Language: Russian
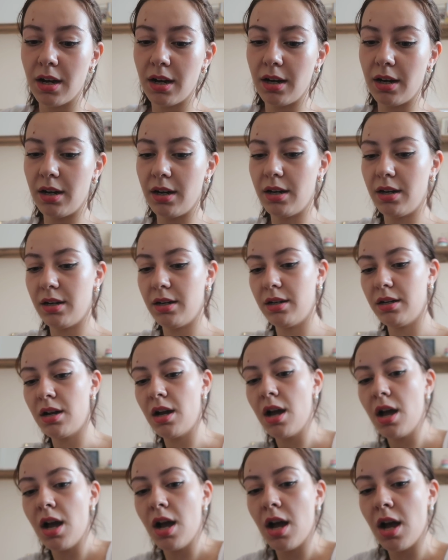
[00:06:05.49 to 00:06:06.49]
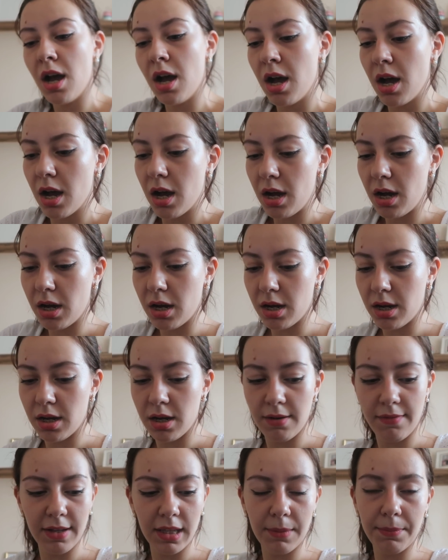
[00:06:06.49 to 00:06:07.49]
А,
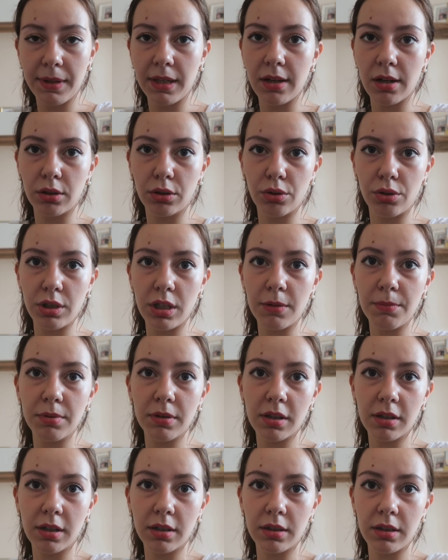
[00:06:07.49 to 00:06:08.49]
в Аннабель Арто не было